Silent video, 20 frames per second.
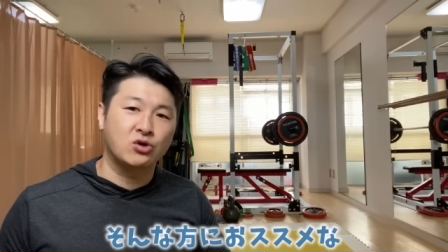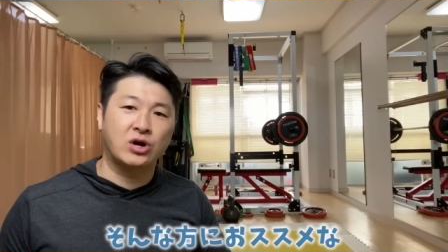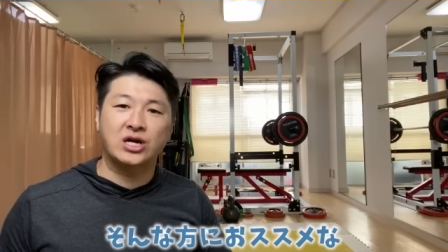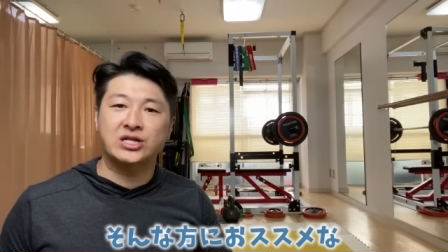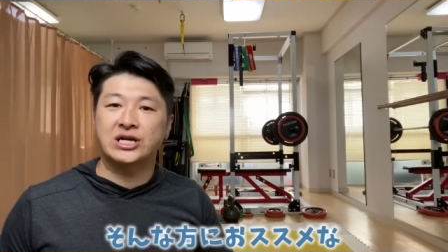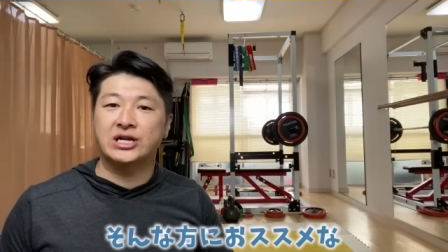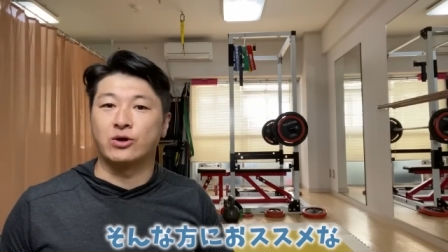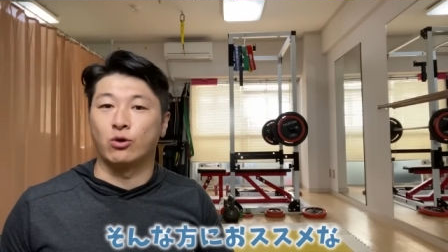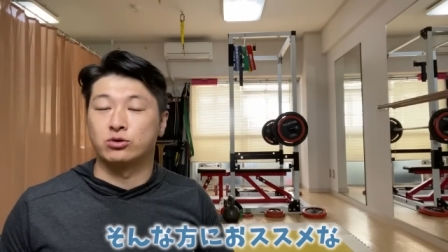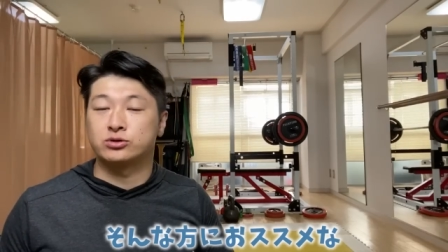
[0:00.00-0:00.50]
いう
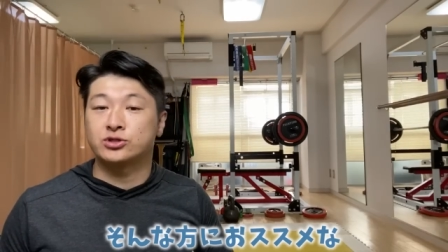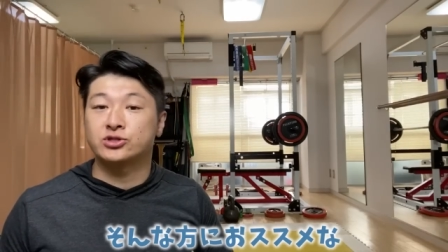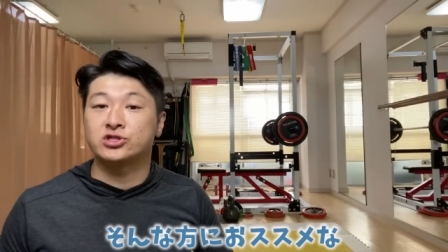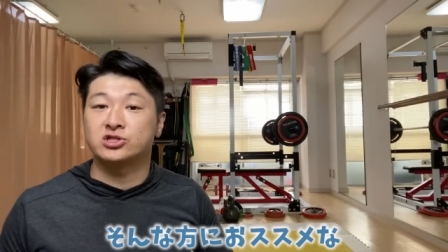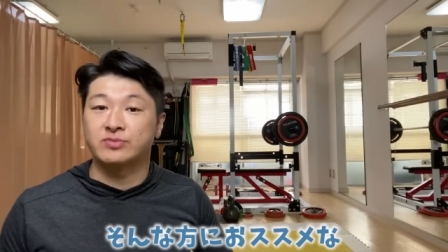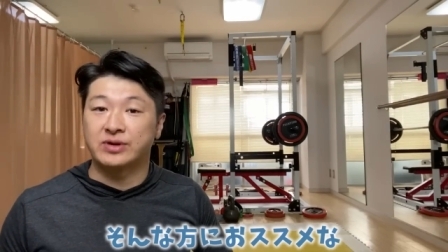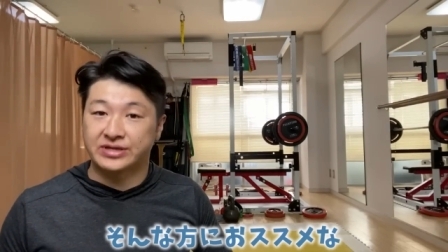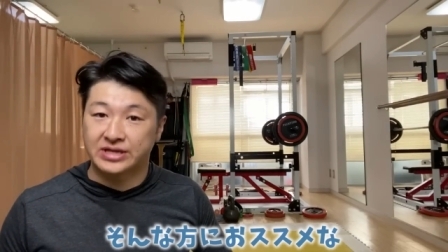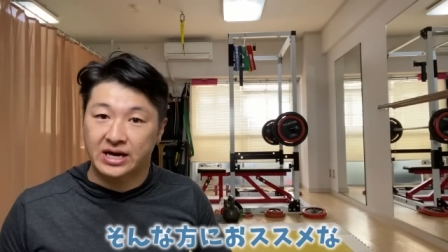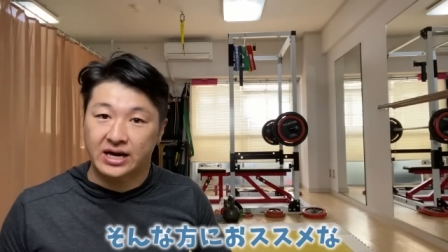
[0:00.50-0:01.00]
方におす
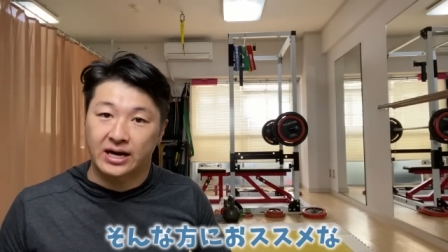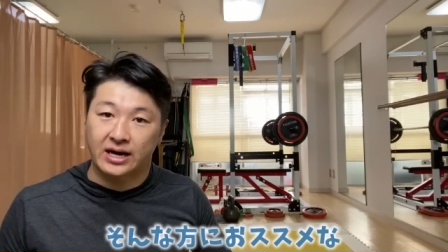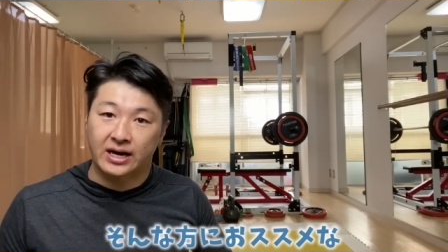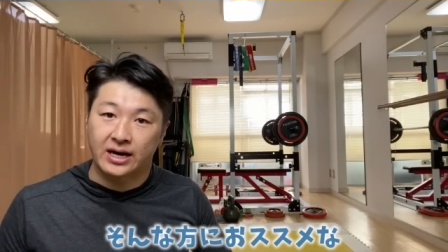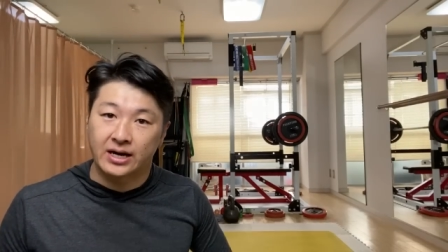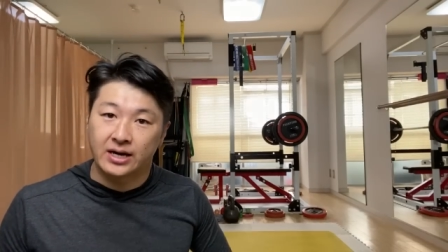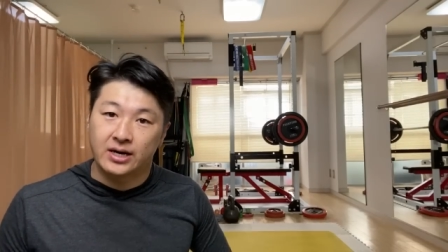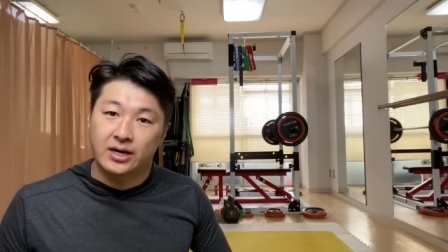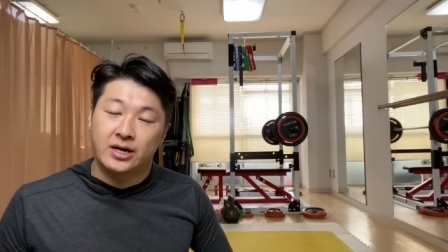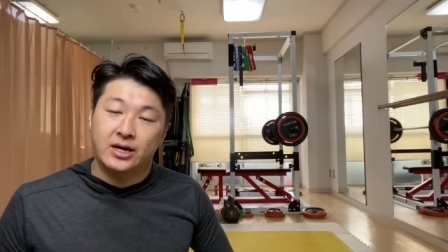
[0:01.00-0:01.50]
すめ
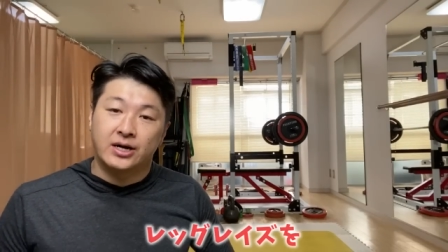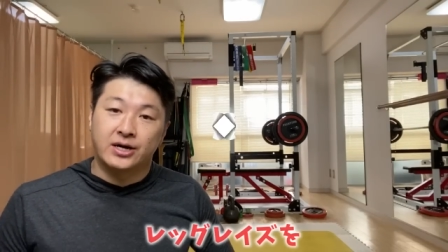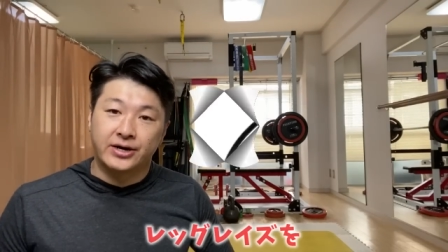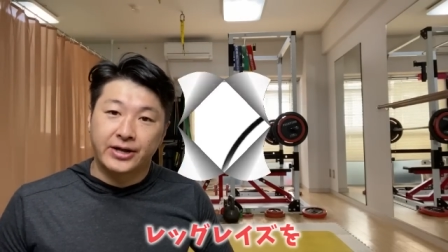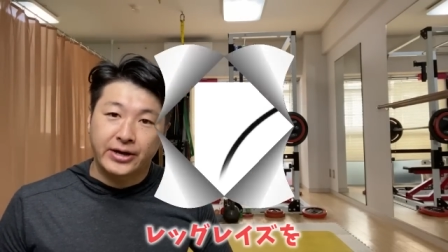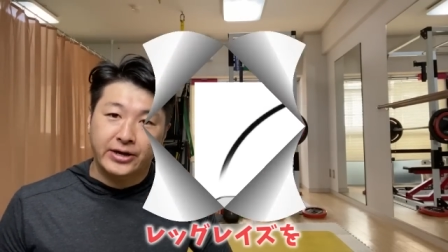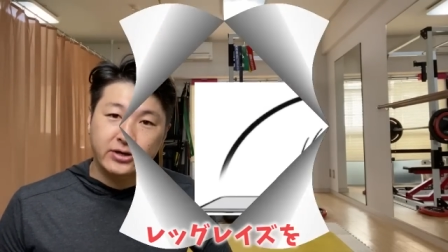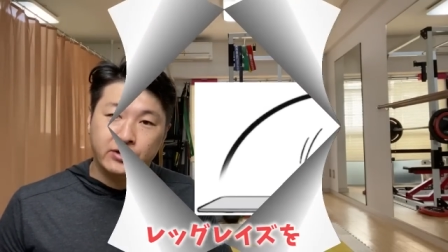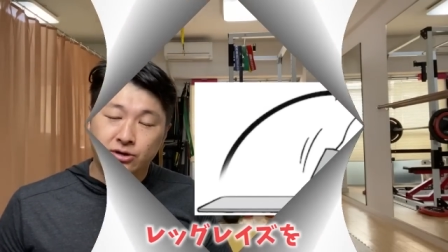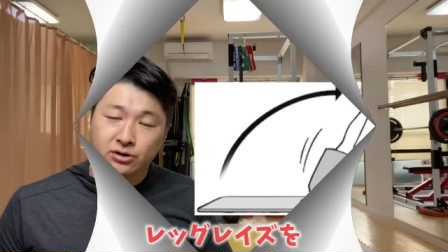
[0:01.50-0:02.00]
な、
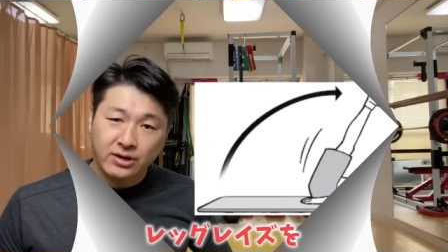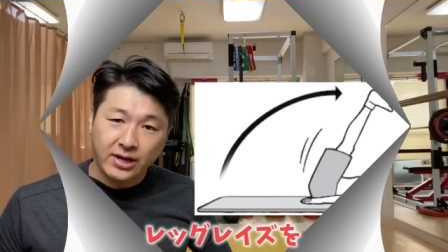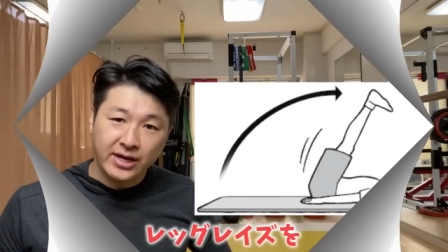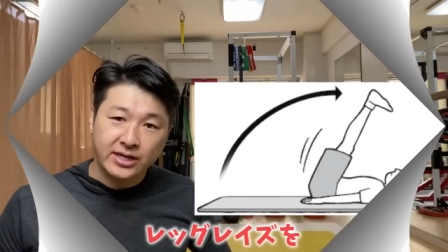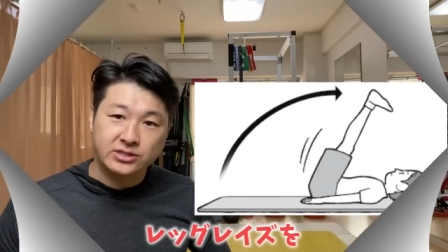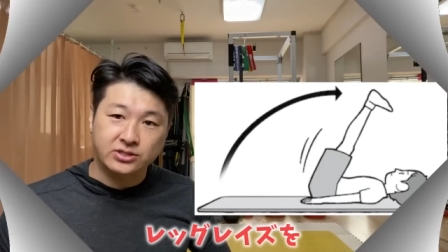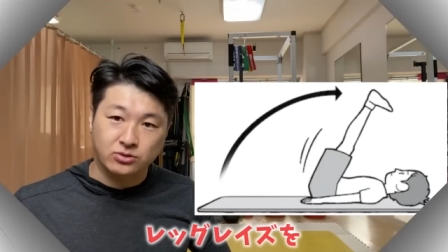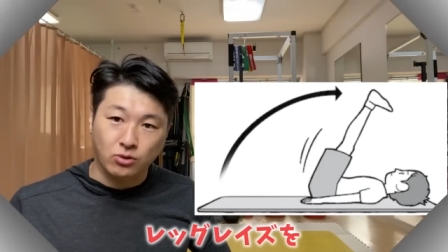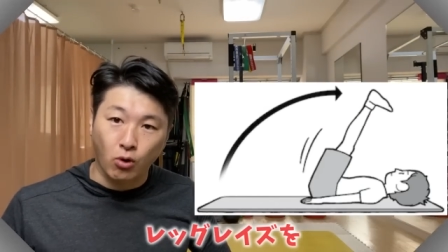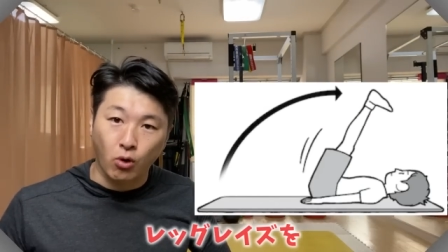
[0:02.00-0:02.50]

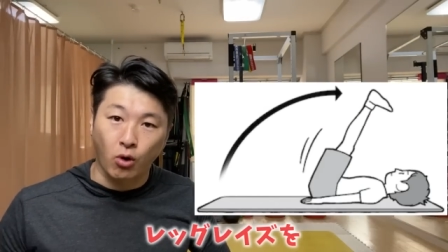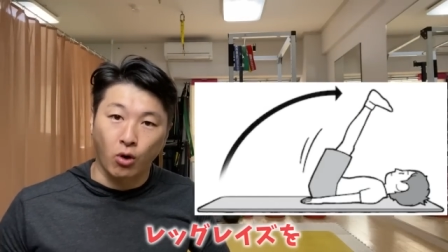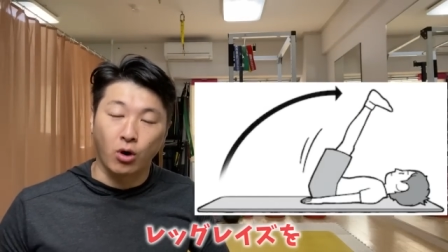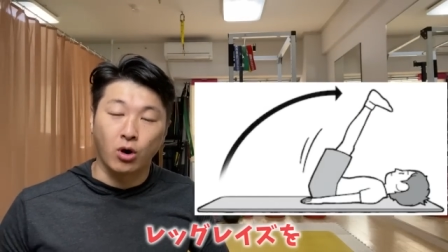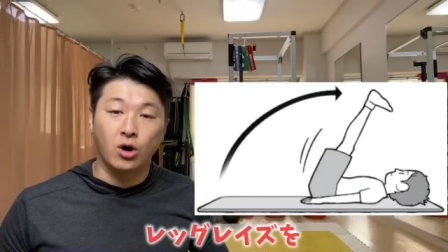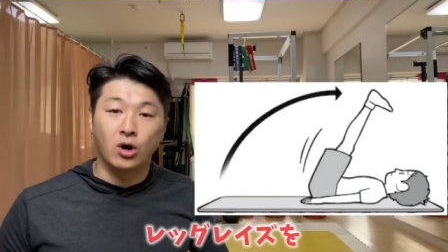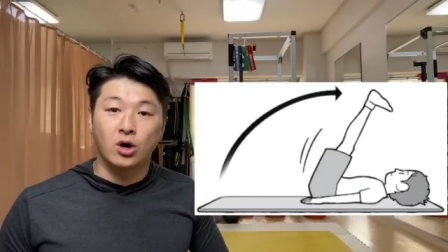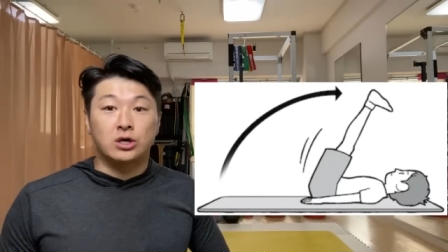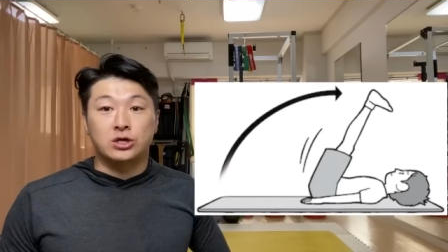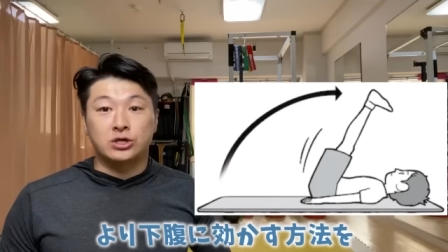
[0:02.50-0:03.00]
レッグレイズを